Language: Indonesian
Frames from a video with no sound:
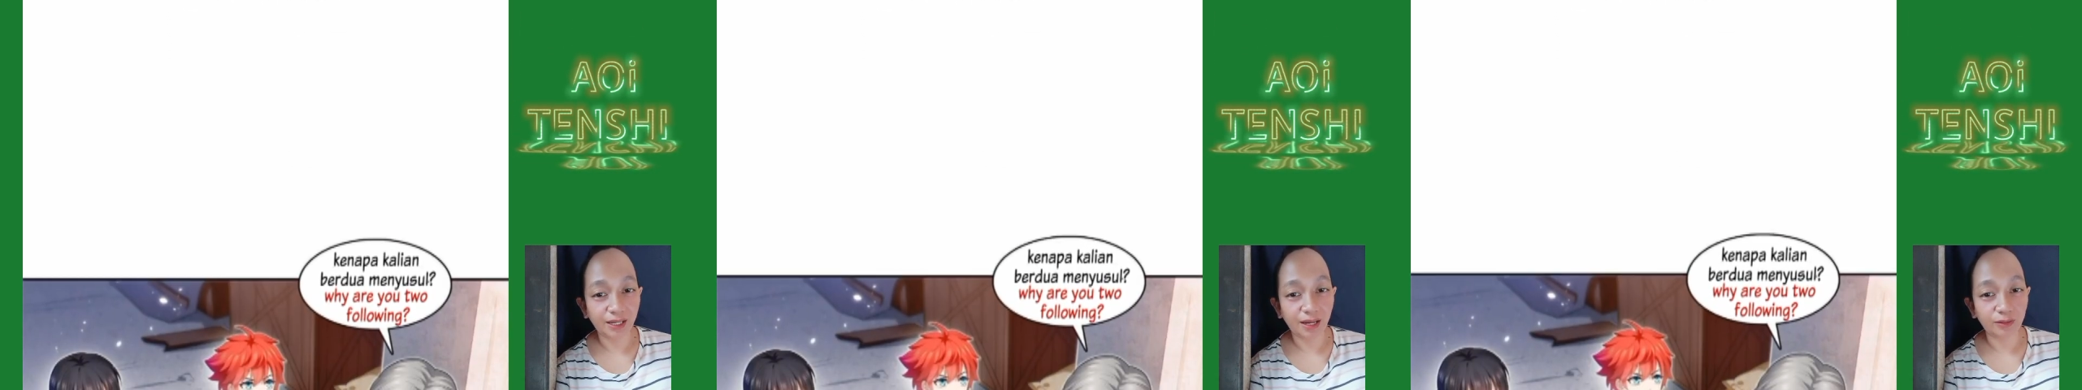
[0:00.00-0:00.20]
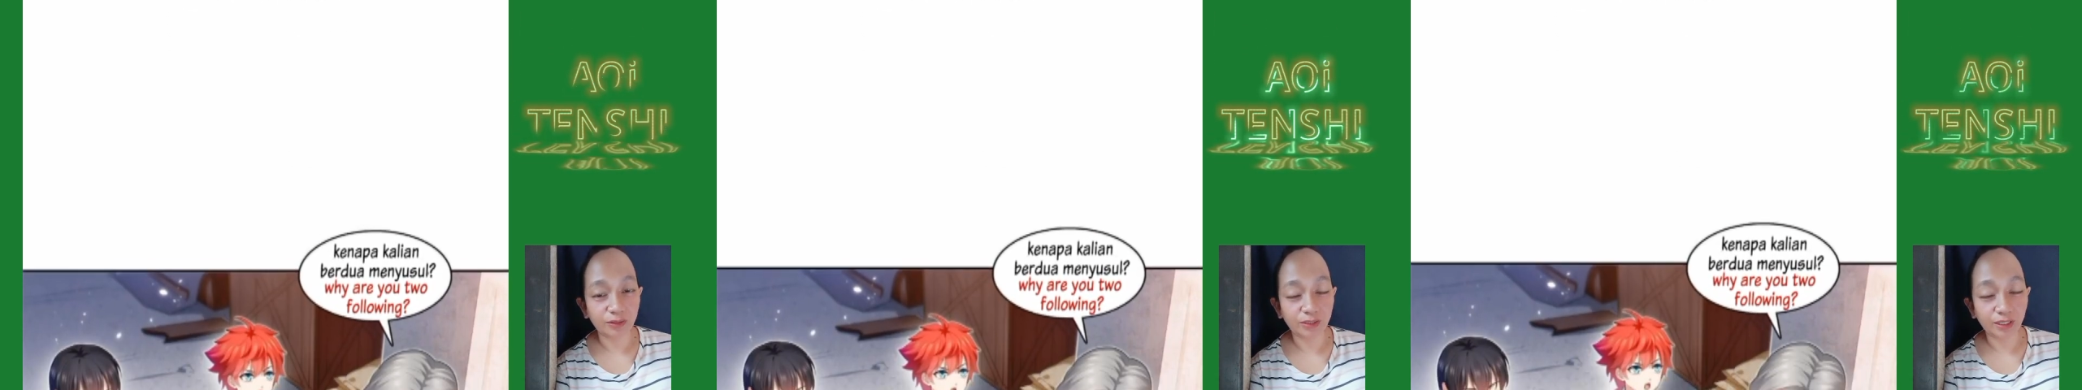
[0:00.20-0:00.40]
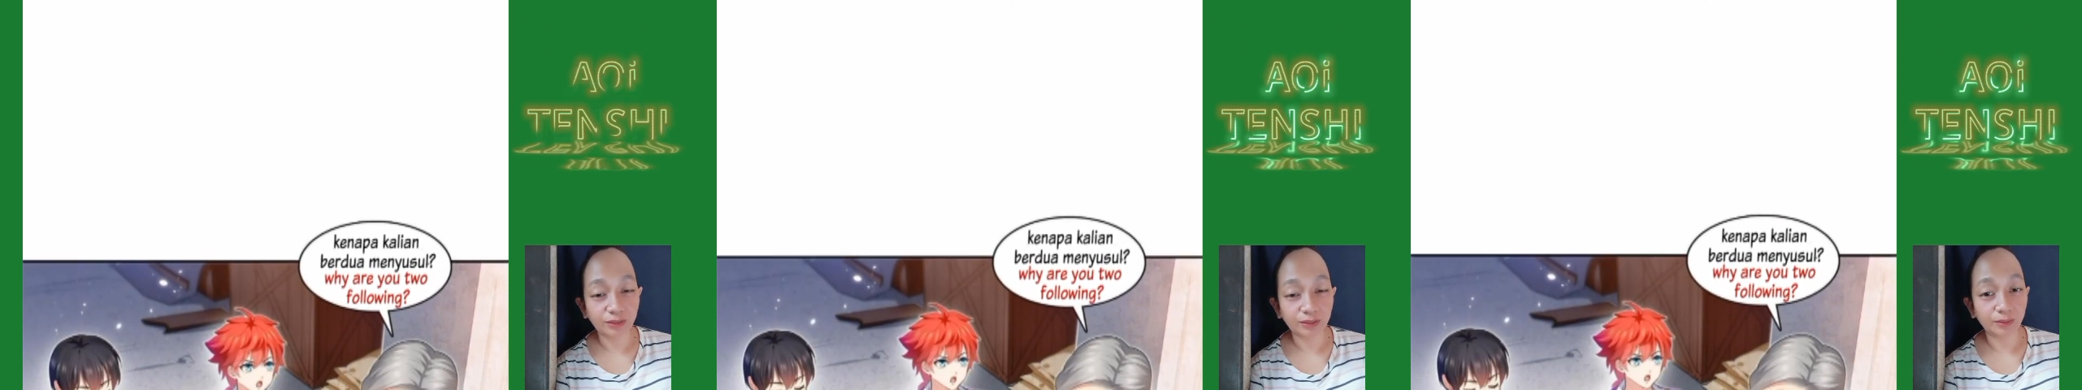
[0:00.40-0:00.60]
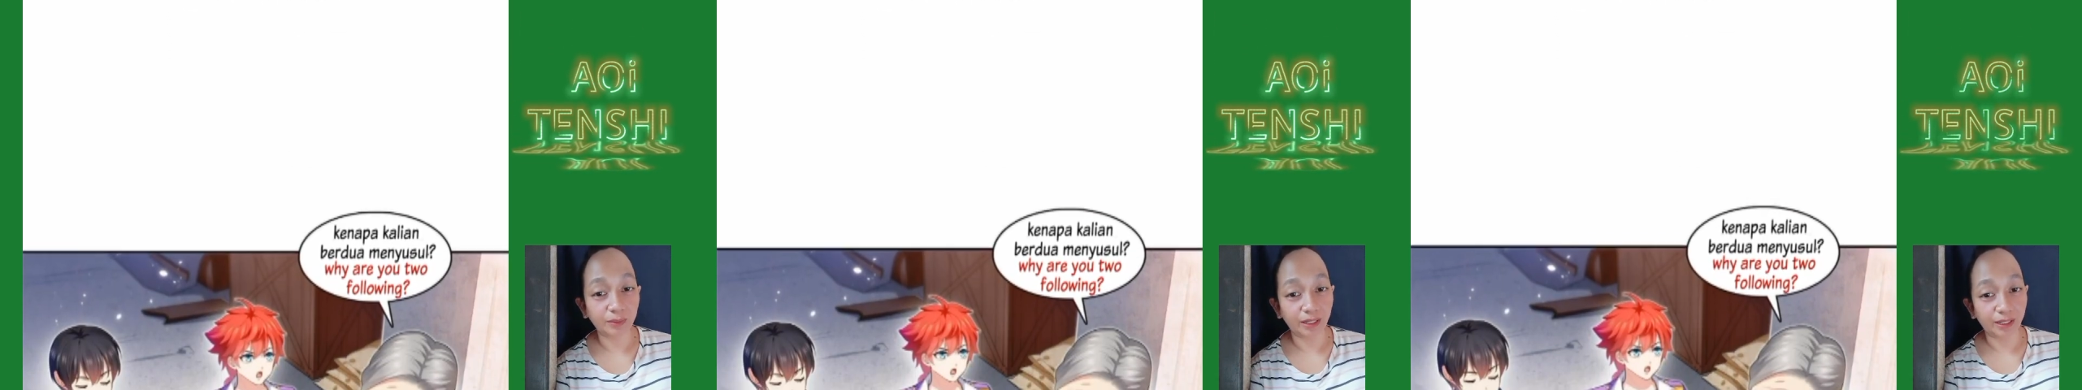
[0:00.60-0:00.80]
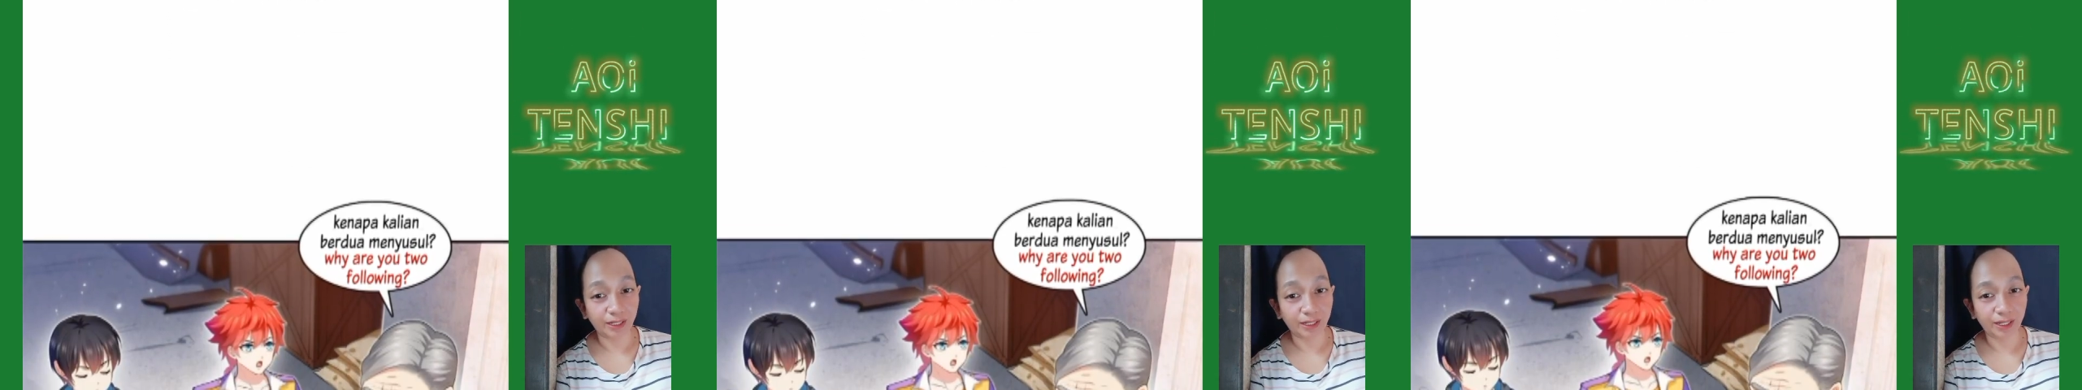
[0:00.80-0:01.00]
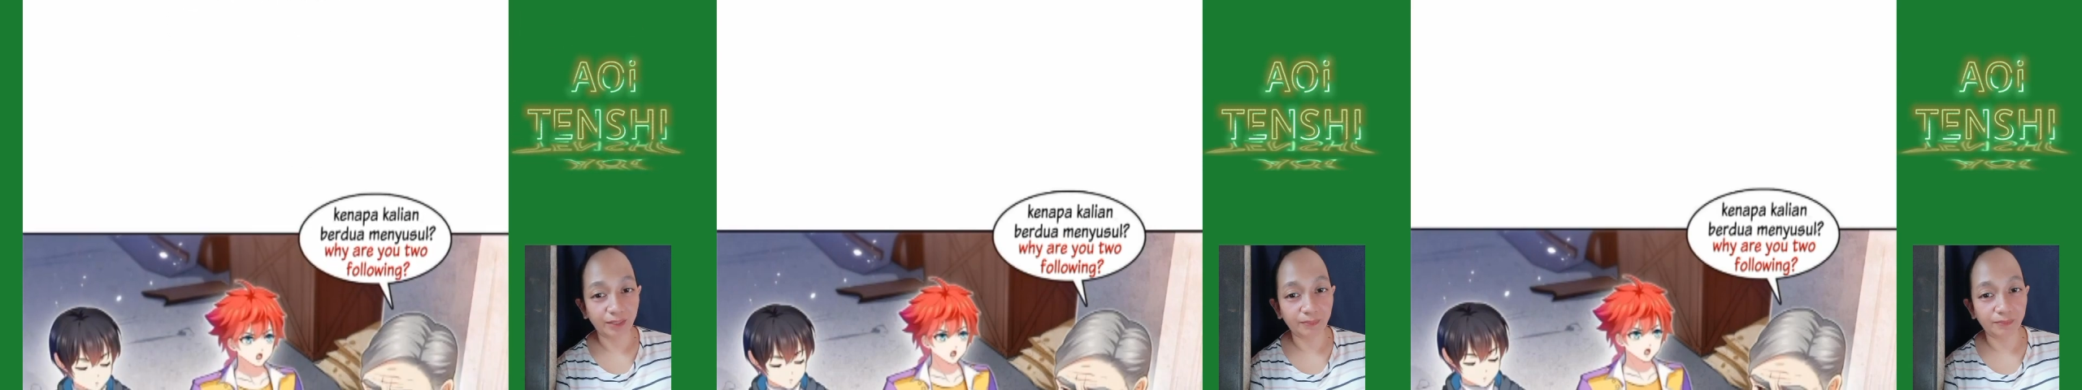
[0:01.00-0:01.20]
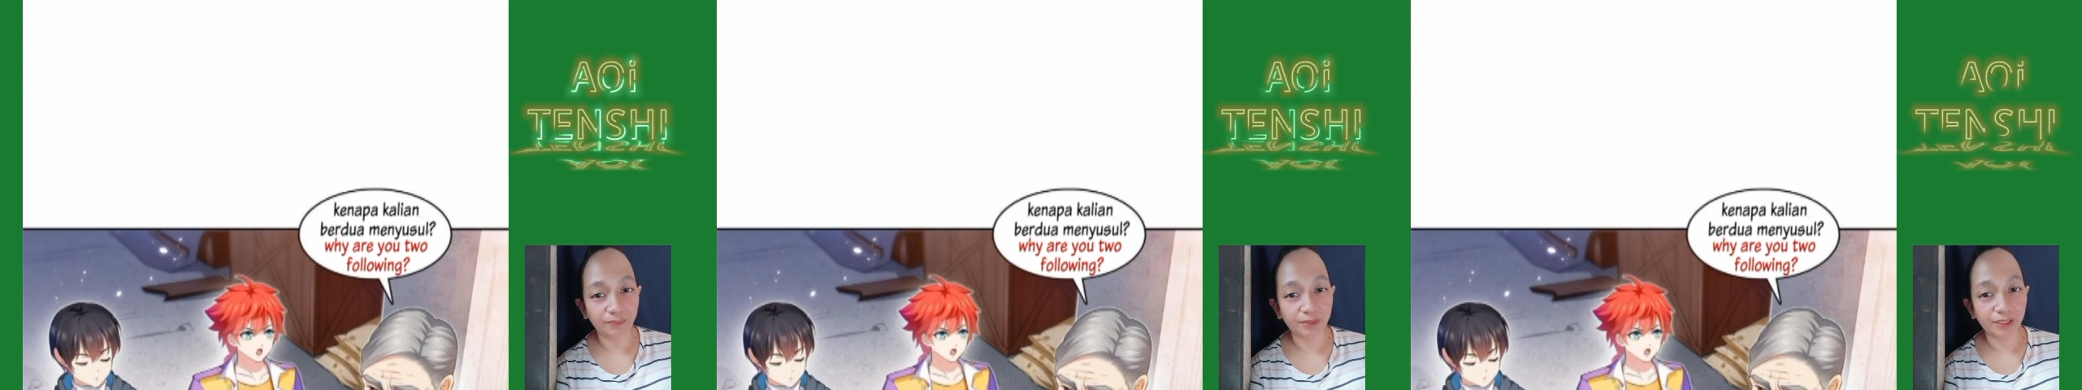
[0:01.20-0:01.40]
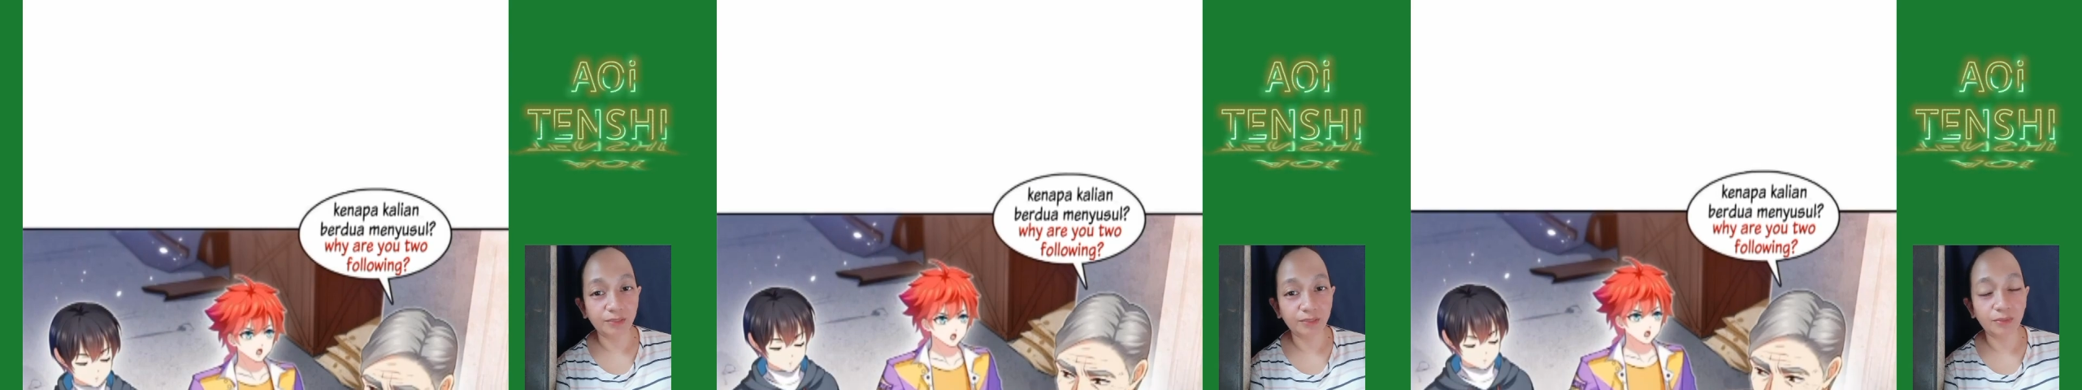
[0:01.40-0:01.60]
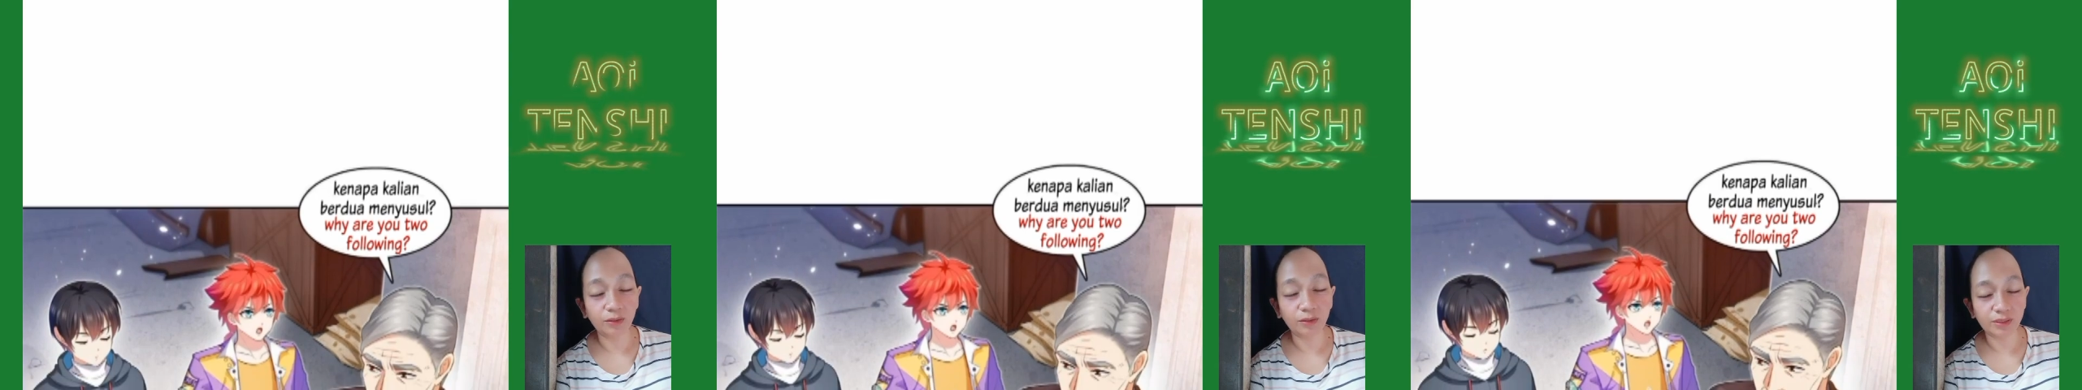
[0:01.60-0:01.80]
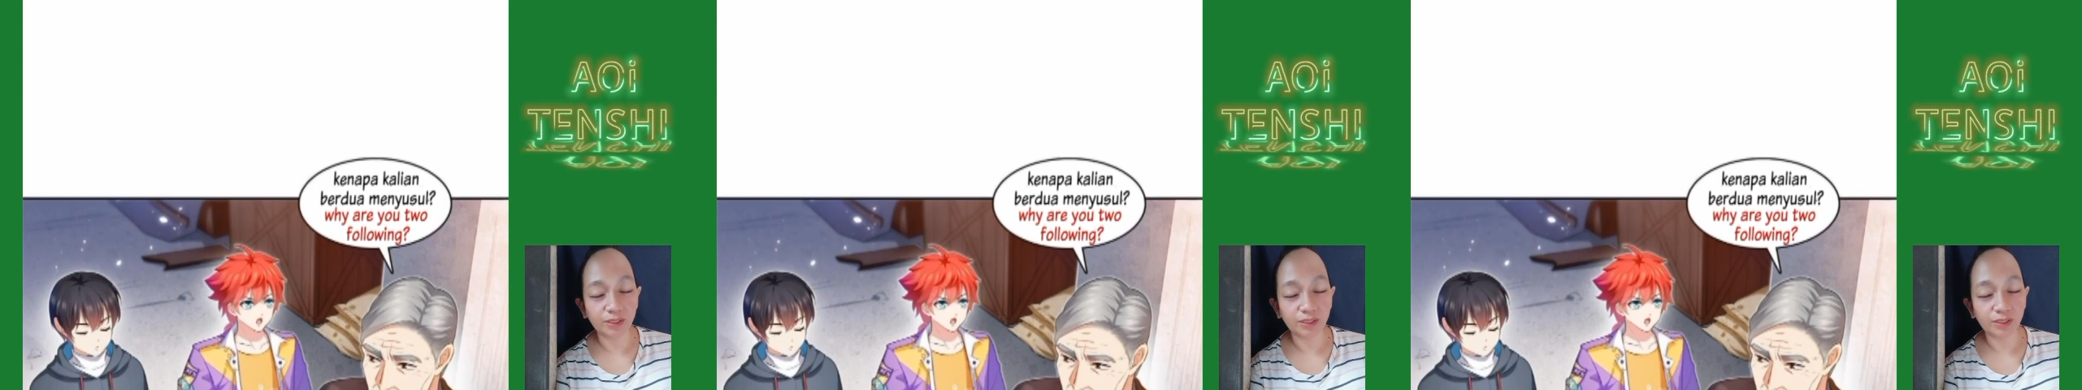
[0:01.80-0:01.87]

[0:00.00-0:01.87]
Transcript: harusnya kan kemarin. Jadi baru